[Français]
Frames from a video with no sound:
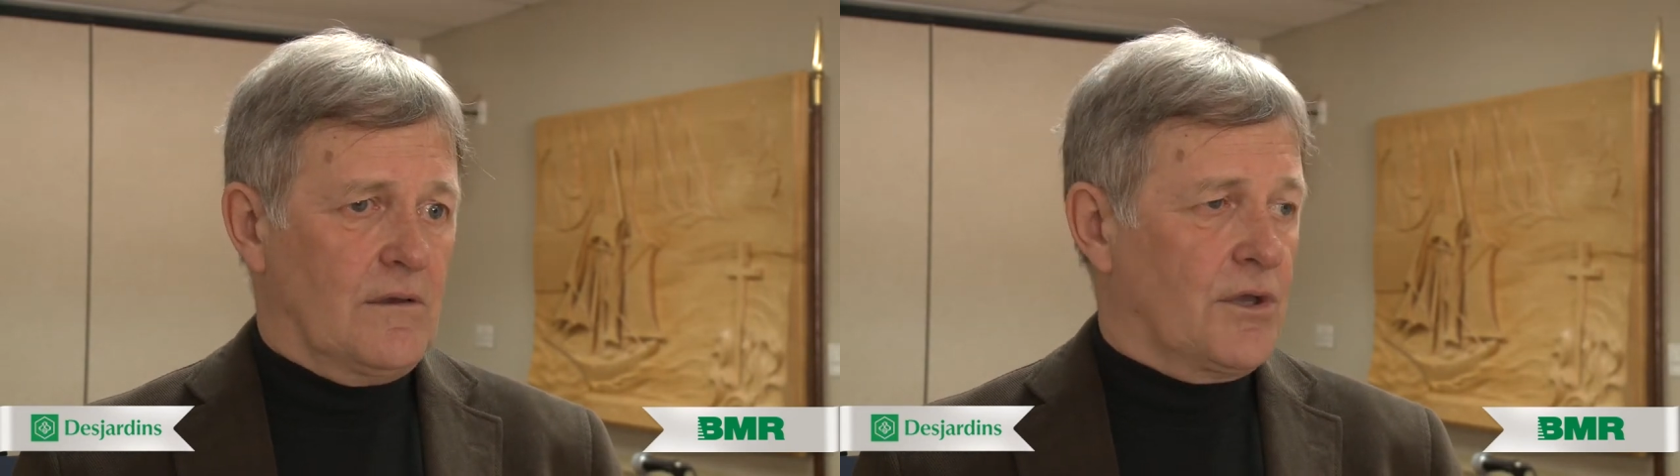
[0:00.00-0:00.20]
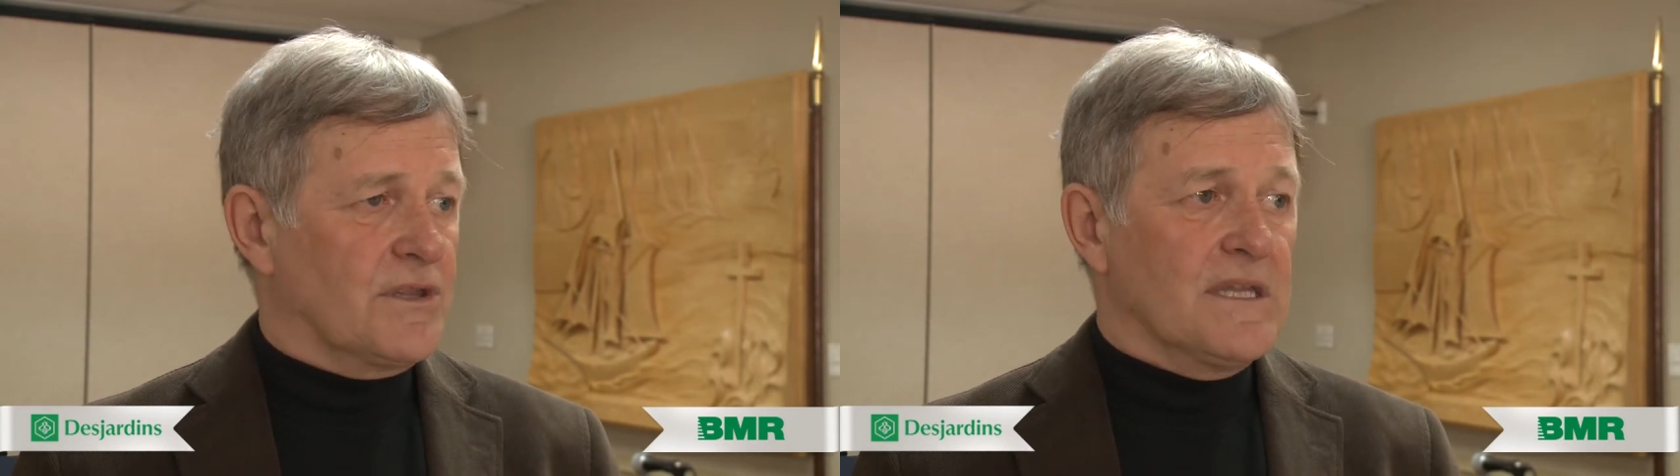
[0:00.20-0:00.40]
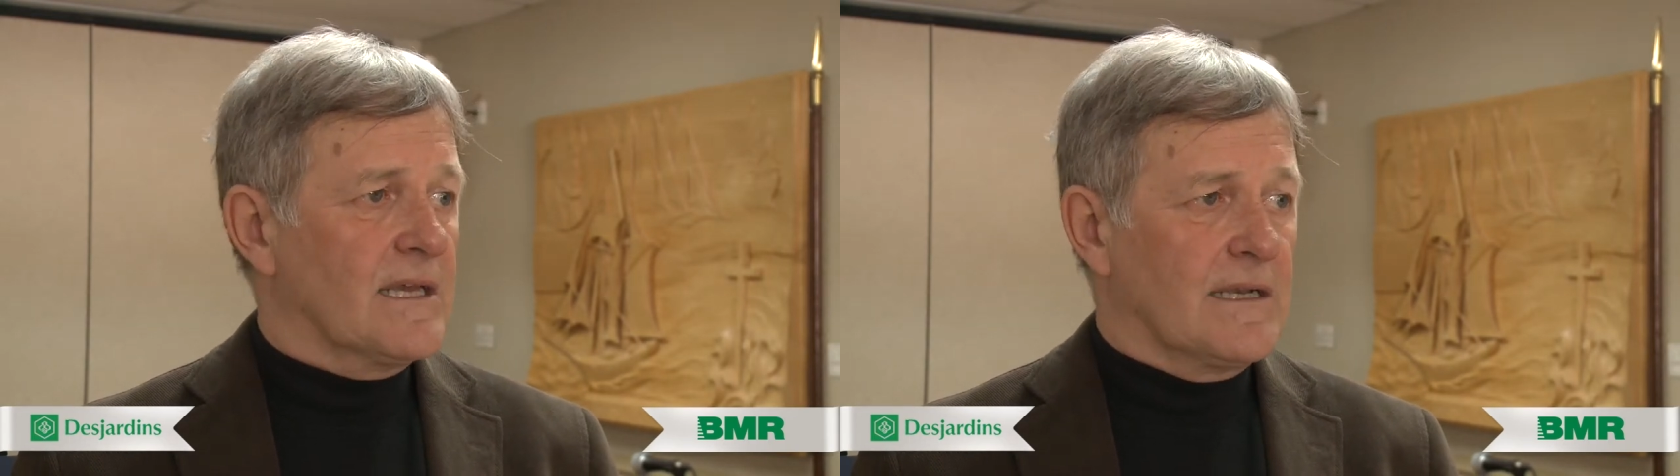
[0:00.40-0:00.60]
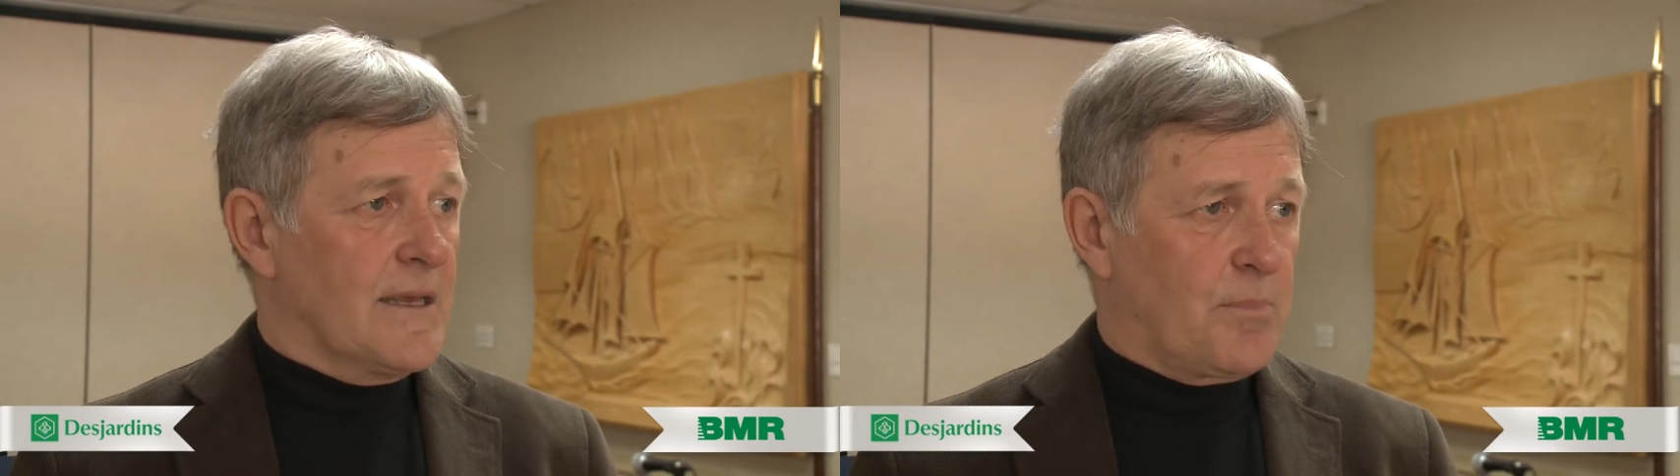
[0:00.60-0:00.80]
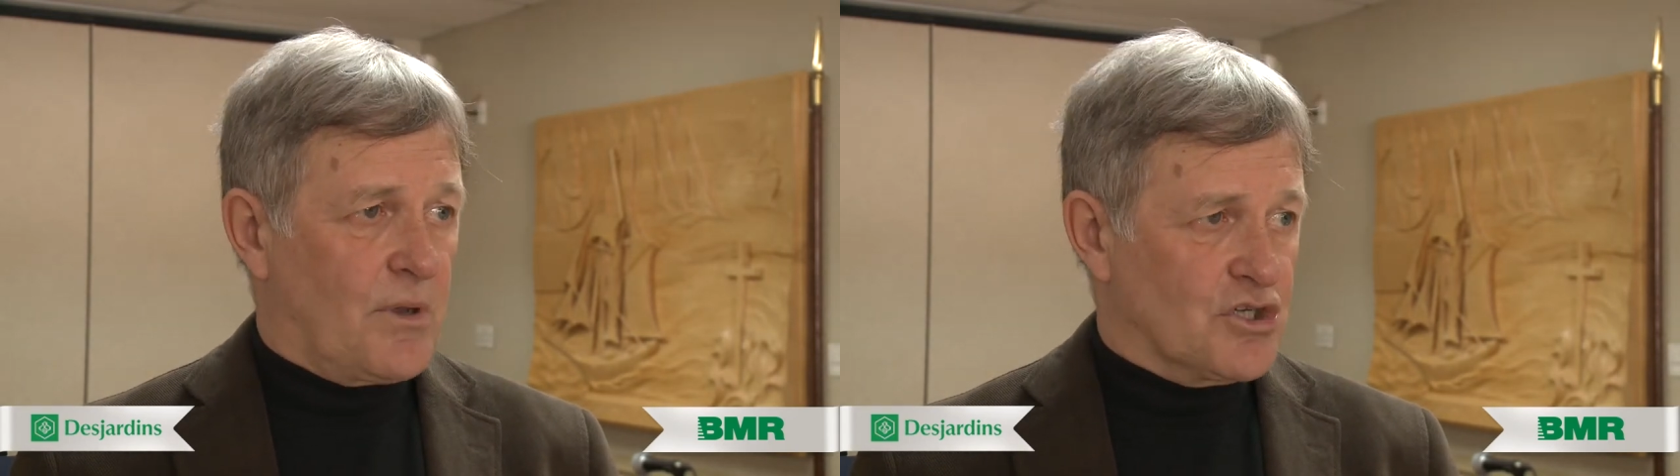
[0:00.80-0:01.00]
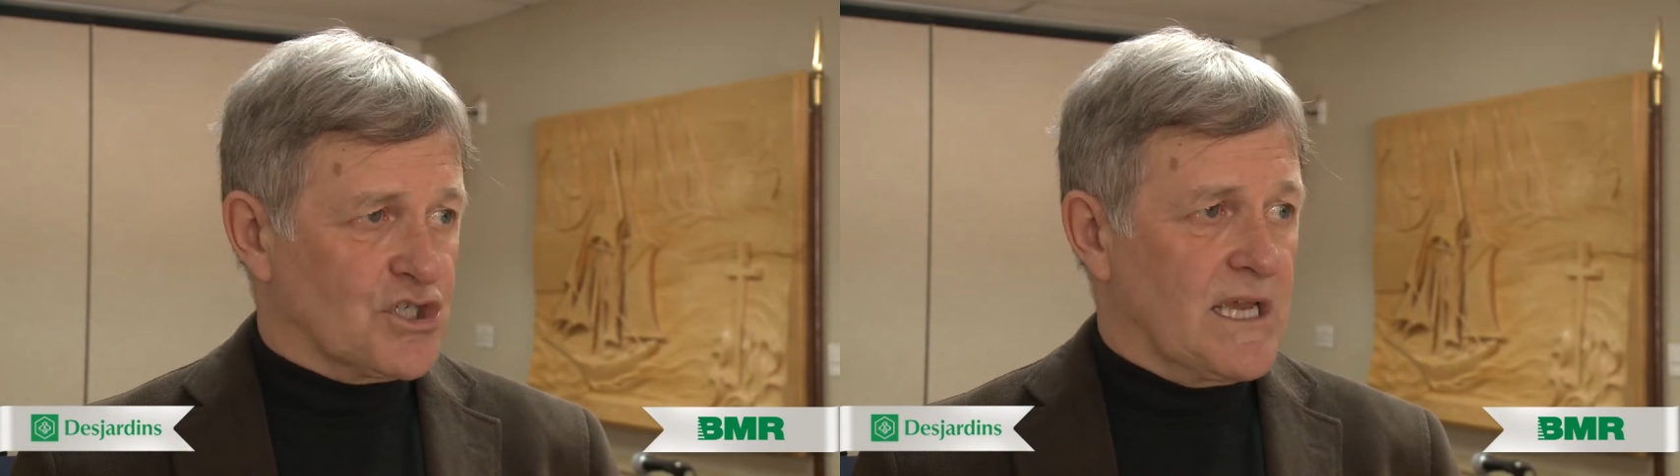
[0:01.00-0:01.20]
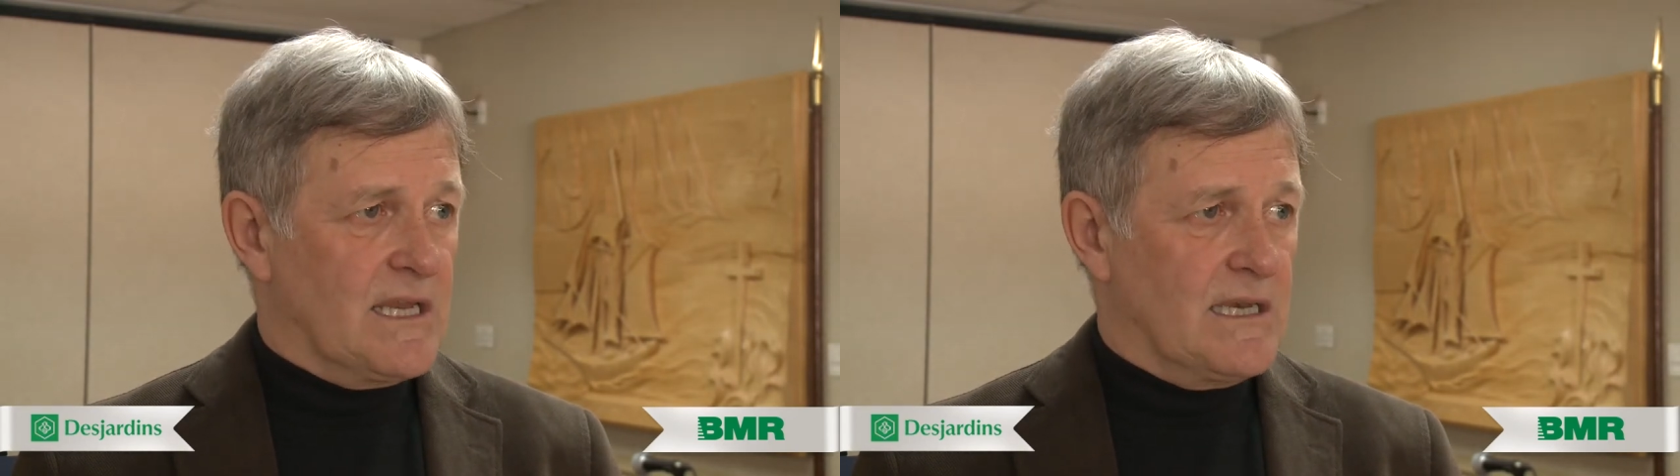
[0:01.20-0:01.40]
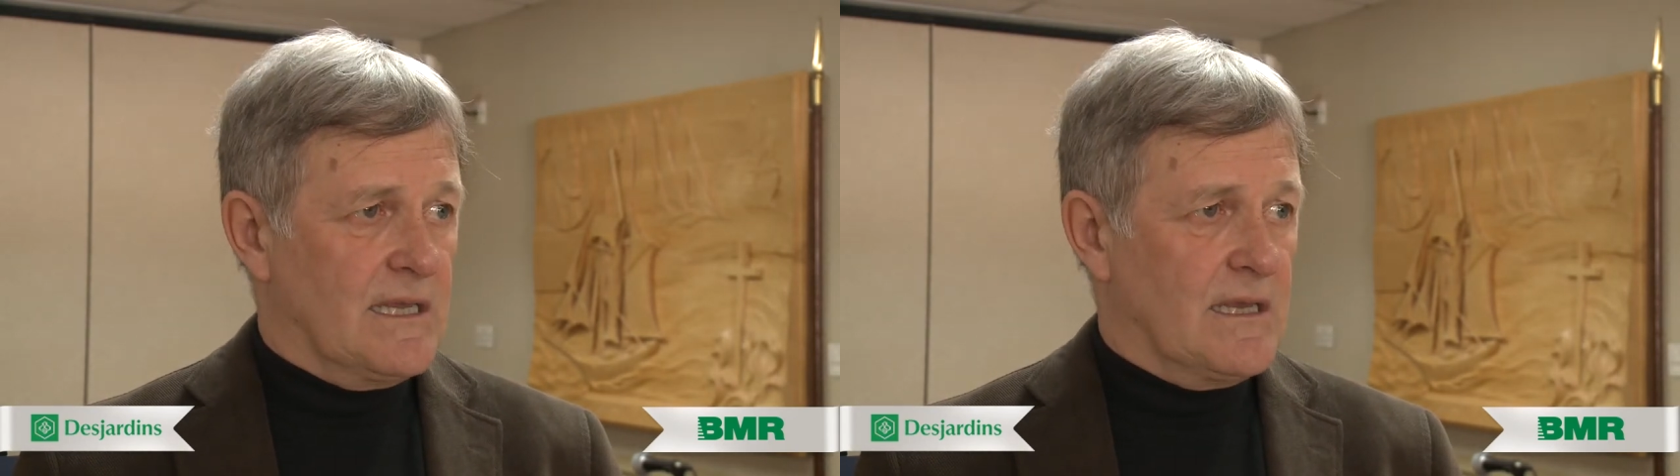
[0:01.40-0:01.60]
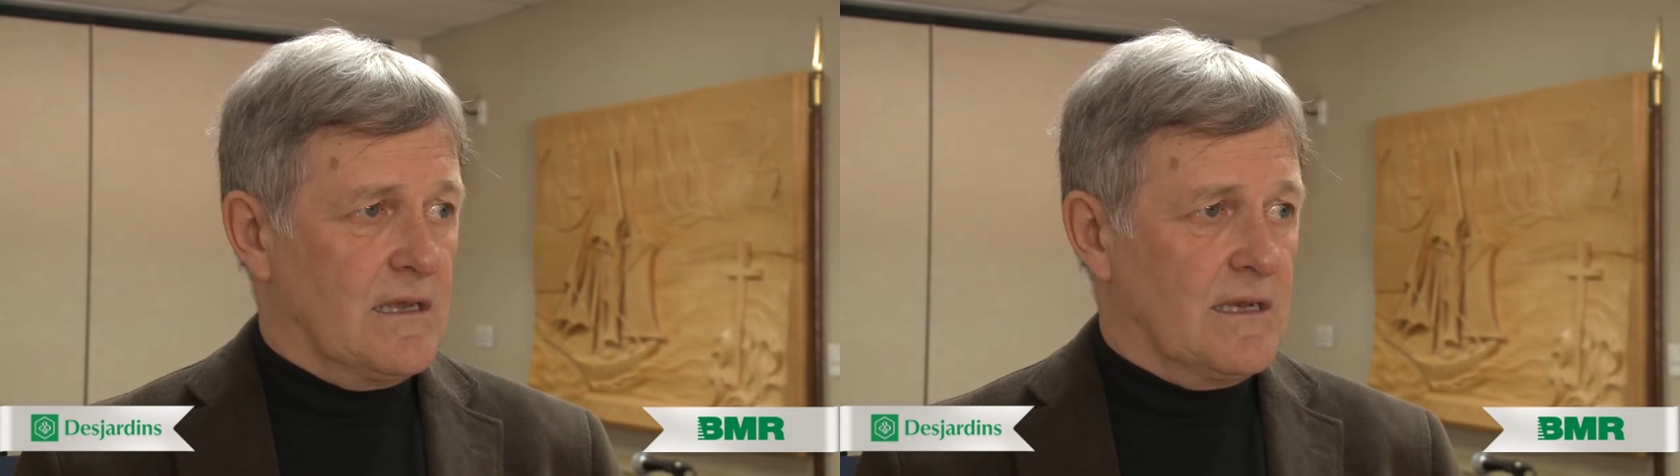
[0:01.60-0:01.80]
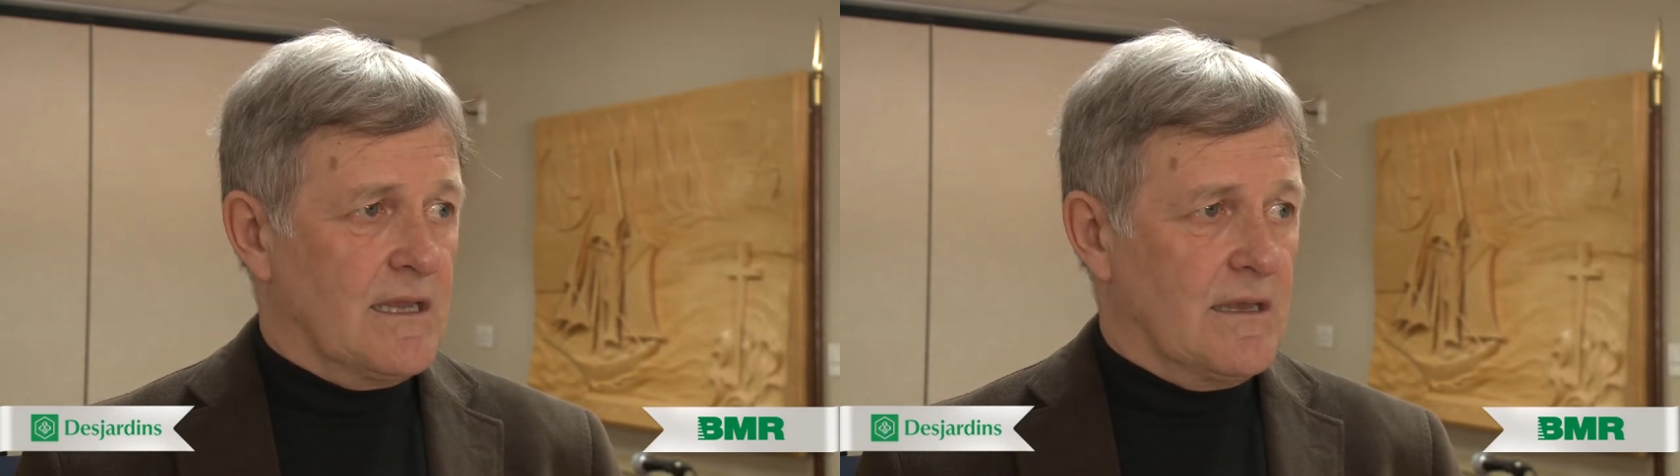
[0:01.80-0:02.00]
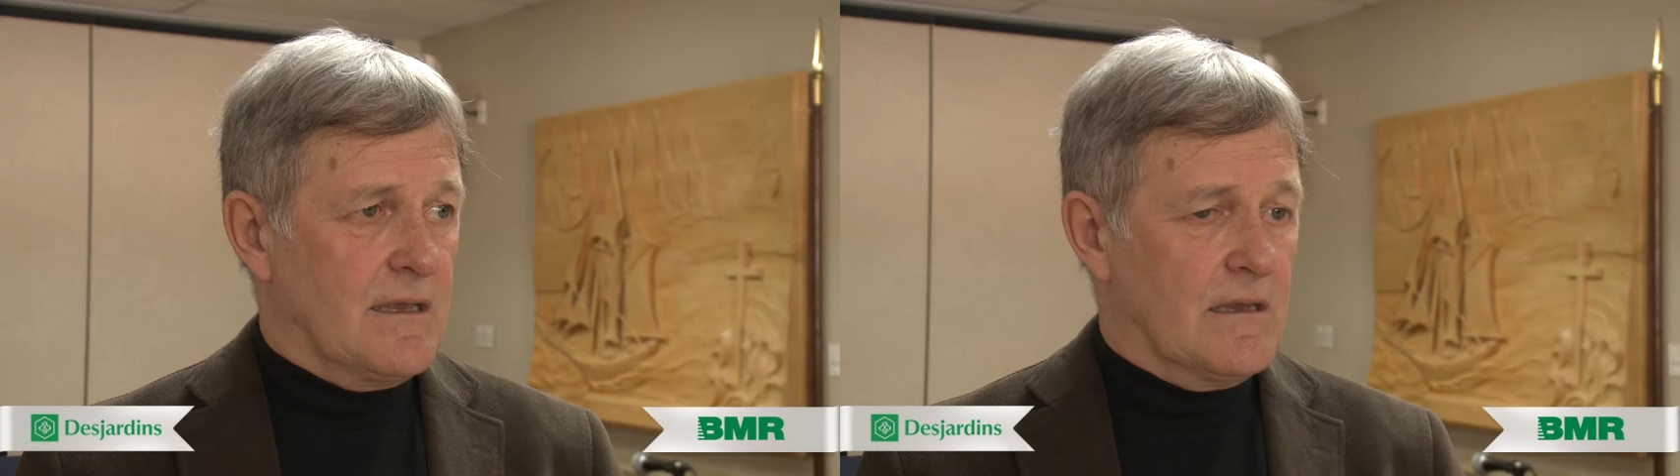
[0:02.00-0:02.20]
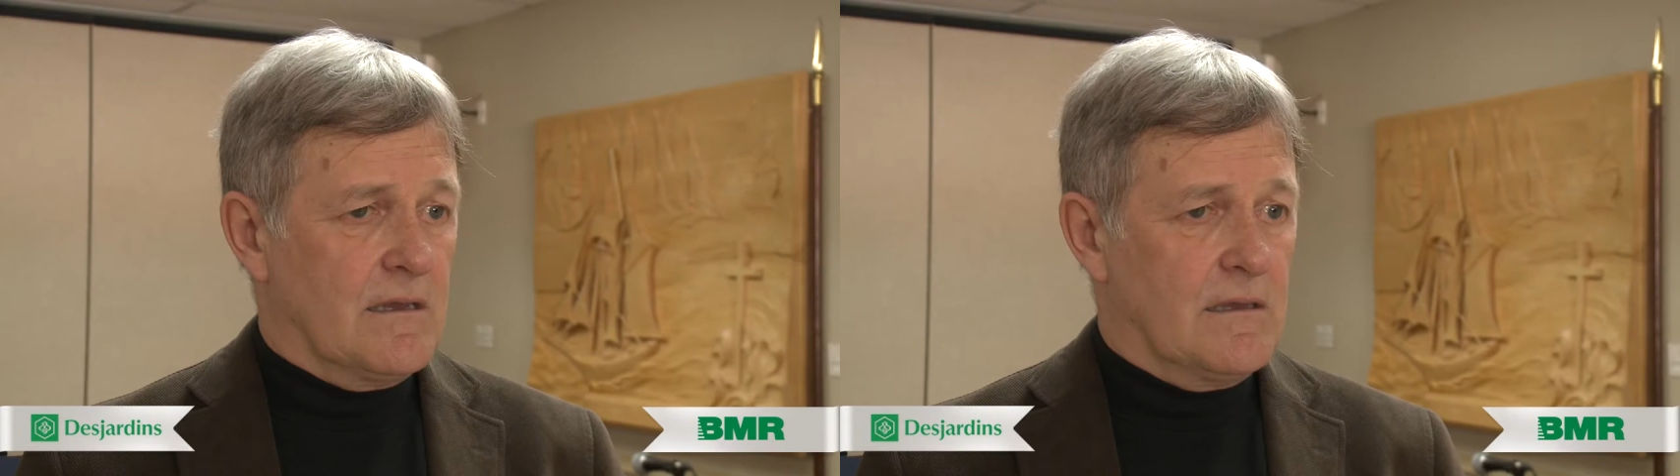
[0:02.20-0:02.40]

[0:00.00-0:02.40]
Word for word: retenir les projets les, les,